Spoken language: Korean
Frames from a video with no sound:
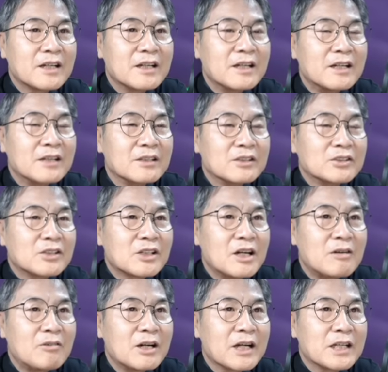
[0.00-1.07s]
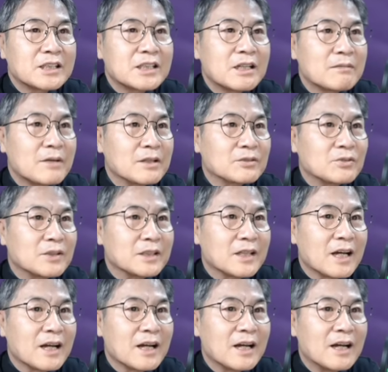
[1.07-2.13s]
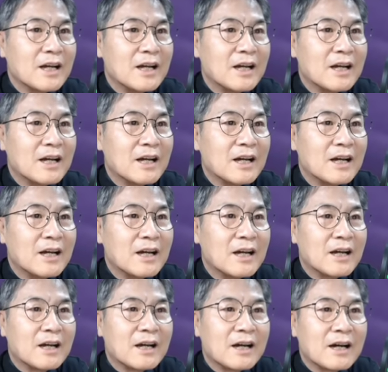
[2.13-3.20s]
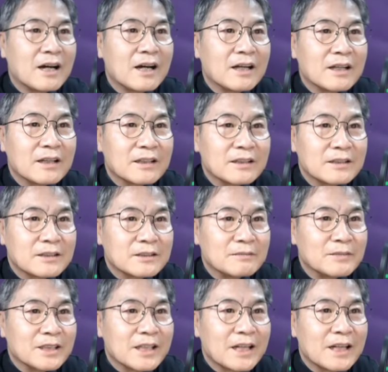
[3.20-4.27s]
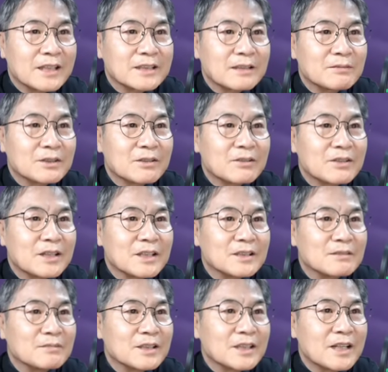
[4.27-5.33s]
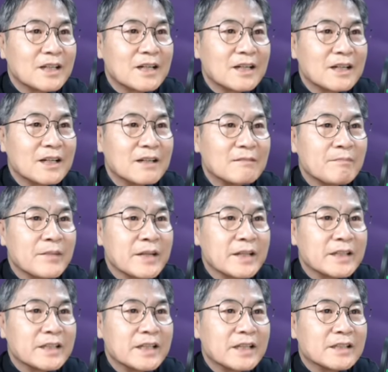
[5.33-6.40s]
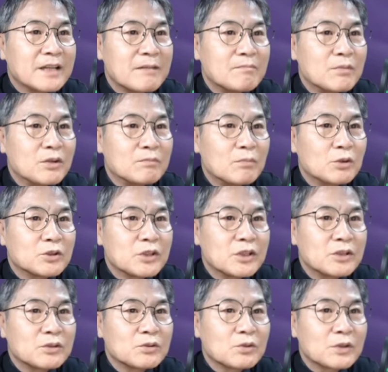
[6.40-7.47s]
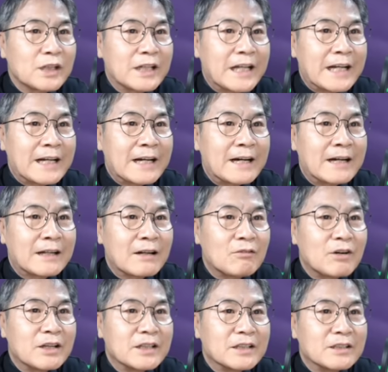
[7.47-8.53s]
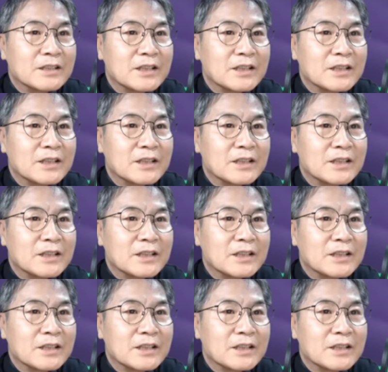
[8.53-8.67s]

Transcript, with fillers: 어, 현역과 왕의 7회 방송이다. 아, 그렇습니다. 자, 보도록 하겠습니다. 기회는 한번 모조리 쏟아내라 라고 하는 이런